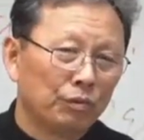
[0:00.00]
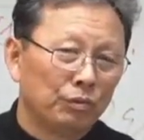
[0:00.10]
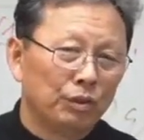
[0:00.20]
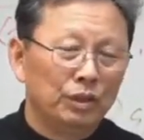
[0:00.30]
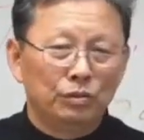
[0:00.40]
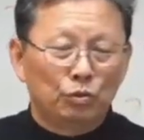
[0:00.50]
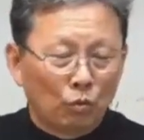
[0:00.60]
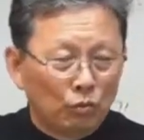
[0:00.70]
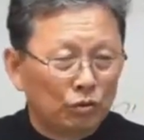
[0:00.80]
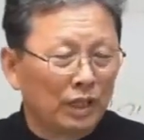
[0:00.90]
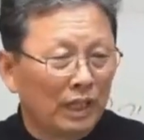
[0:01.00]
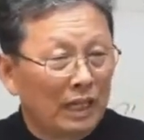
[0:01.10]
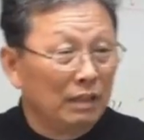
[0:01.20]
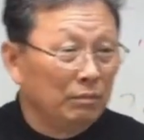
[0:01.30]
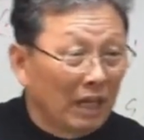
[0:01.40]
우리는 종국적인
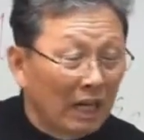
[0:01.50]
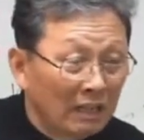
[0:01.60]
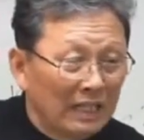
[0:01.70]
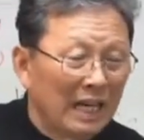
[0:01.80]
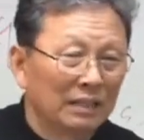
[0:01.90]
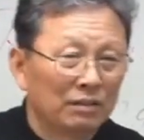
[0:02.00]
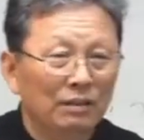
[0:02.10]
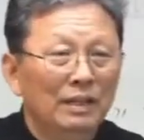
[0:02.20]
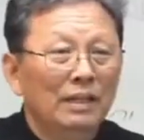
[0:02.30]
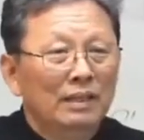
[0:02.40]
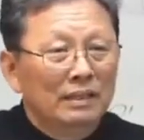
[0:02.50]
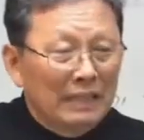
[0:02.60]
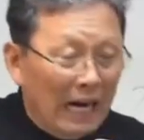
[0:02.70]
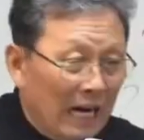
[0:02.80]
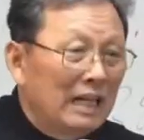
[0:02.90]
하나님 나라를 향해서
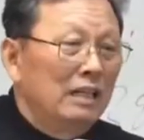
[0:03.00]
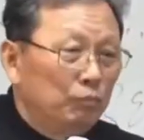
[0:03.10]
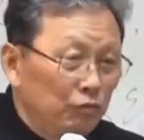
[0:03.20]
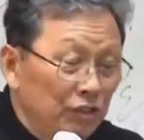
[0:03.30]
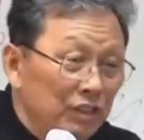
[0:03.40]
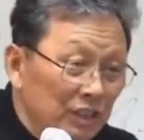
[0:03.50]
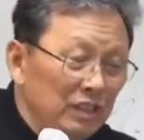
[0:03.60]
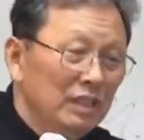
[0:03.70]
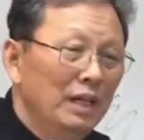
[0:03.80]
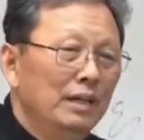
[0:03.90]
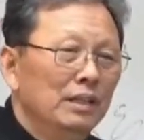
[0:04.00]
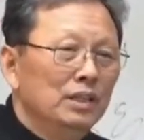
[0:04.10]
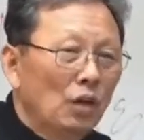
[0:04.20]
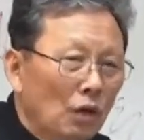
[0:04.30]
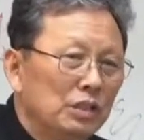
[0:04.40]
나아갈 뿐이지
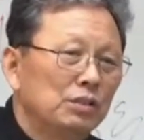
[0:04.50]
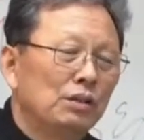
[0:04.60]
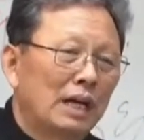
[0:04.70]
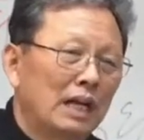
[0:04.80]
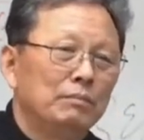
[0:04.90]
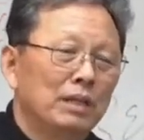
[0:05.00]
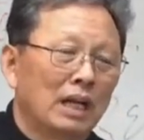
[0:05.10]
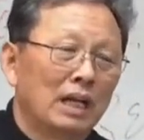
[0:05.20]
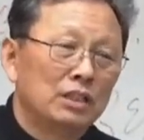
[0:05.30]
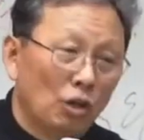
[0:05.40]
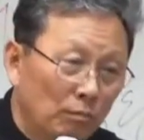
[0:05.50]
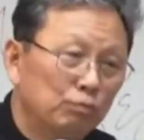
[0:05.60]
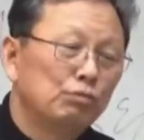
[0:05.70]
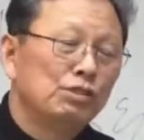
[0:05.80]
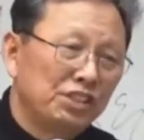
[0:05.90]
여기서 하나님 나라의
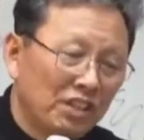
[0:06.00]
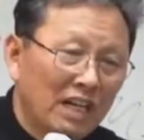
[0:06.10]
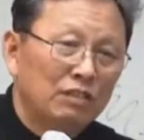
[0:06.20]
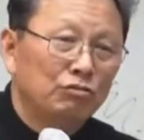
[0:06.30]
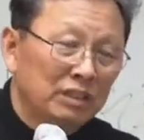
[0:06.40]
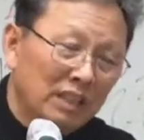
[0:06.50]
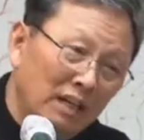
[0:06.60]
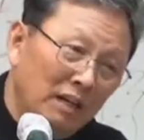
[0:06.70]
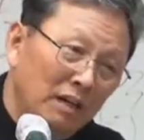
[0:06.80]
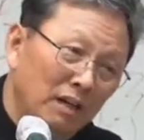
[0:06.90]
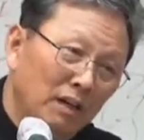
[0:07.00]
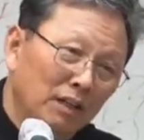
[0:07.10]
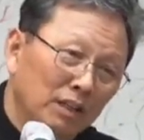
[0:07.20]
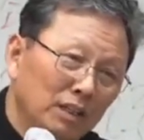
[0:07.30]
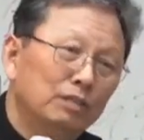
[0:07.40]
전부를 실현할 수 있다?
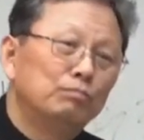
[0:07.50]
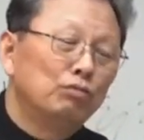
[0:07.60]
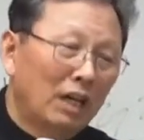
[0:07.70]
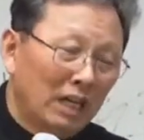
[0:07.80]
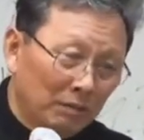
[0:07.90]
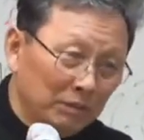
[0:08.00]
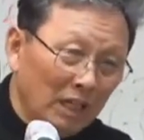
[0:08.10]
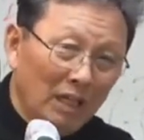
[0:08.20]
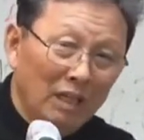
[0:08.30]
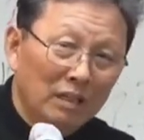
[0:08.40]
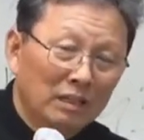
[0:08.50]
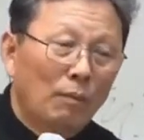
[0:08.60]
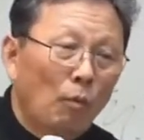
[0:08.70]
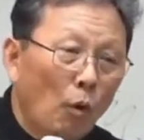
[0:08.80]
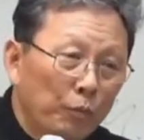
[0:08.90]
이건 불가능합니다.
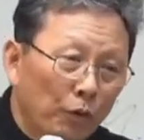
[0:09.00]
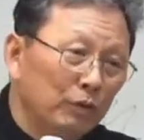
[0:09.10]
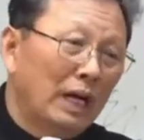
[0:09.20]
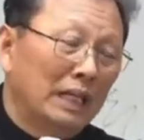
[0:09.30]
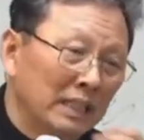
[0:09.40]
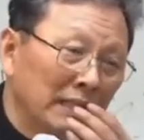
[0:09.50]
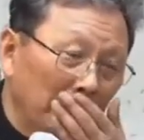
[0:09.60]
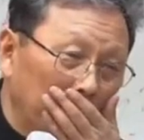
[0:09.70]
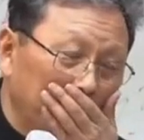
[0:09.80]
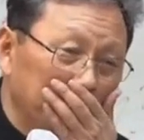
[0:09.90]
그러나 목표는 가져야 돼요.